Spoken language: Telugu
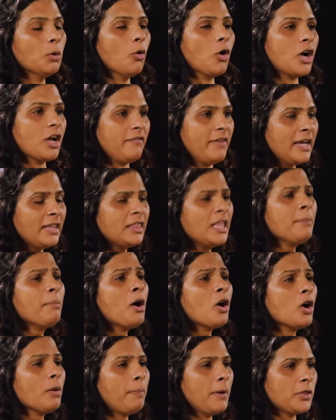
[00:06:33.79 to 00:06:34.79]
ఒక వ్యక్తి
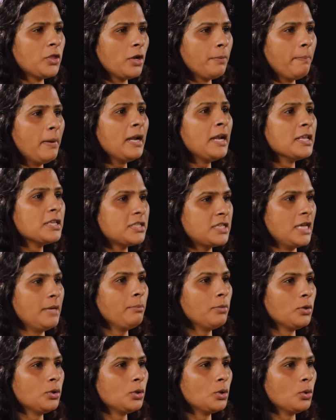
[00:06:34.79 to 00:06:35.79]
మాకు పది రూపాయలు ఇచ్చే
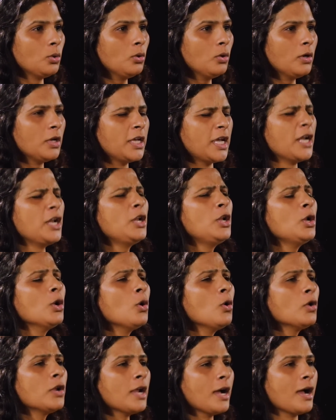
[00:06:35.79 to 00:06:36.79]
ముందు
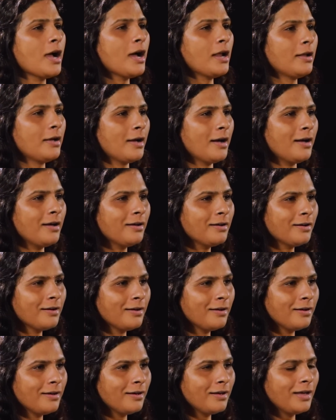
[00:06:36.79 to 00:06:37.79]
ఎన్నో రకాలుగా
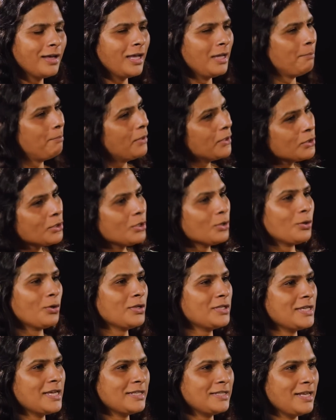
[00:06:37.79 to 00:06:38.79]
ఇబ్బందులు
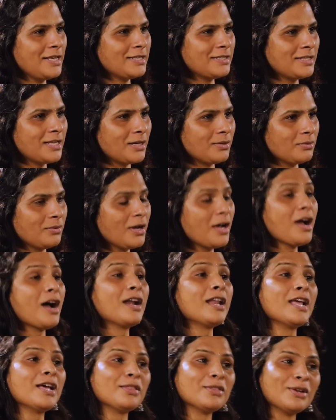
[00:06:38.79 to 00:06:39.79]
గురి చేసే ఇస్తారు
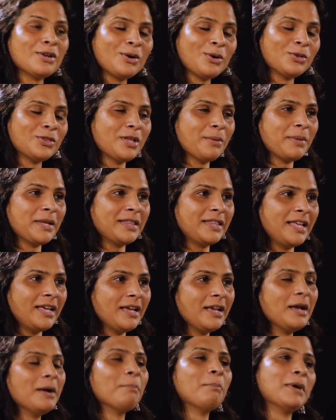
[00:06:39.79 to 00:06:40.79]
కానీ అందులో కొంతమంది
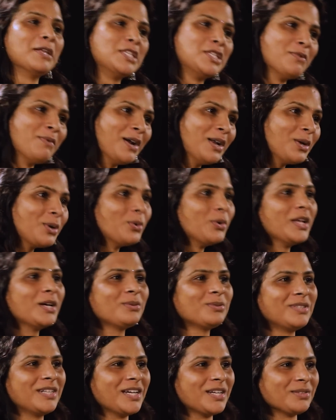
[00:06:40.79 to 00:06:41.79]
మంచి వాళ్ళు కూడా
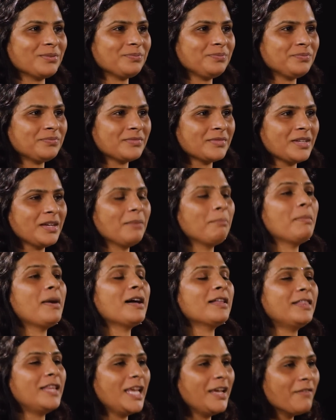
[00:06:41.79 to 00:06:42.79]
ఉన్నారు
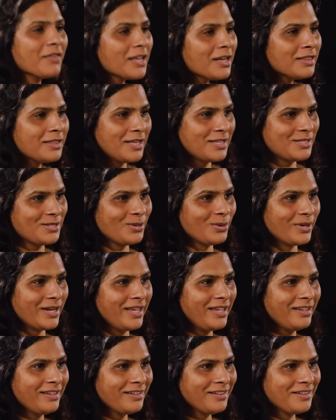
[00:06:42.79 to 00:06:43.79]
మా దీవెనలు తీసుకొని